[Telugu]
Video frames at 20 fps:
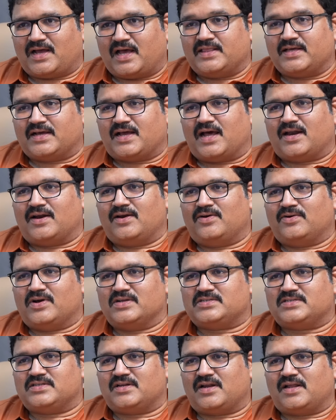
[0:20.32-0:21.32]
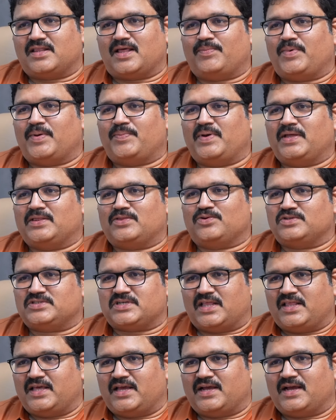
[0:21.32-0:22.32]
అధికారంలోకి వచ్చిన తర్వాత అబ్బాయి తూ
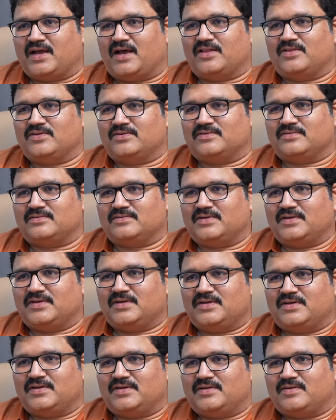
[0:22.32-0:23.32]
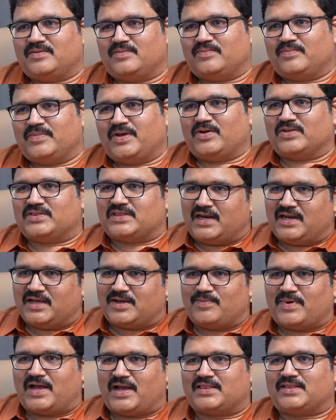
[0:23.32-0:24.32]
చదేం కాదు మేము
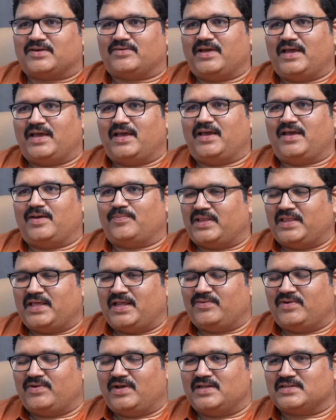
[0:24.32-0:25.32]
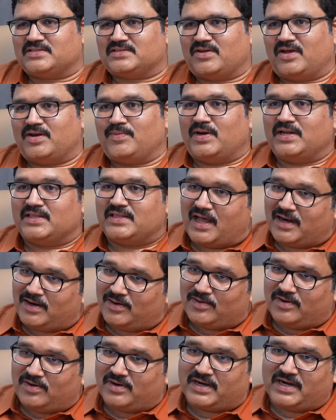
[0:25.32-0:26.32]
తల్లికి మాత్రమే పదిహేను వేలు ఇస్తామని మళ్ళీ
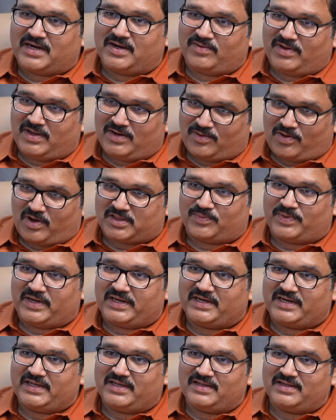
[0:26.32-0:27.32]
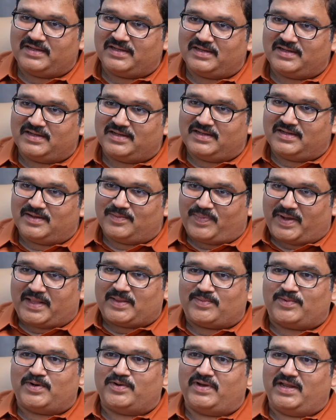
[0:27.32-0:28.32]
దానిలో కూడా రెండు వేలు కోత పెట్టి
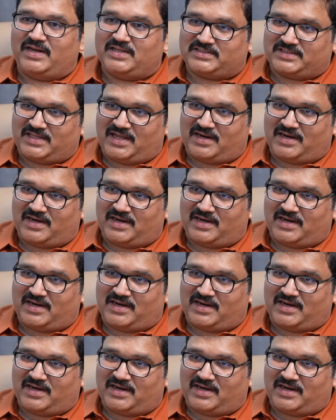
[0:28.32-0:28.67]
పదమూడు వేలు ఇస్తా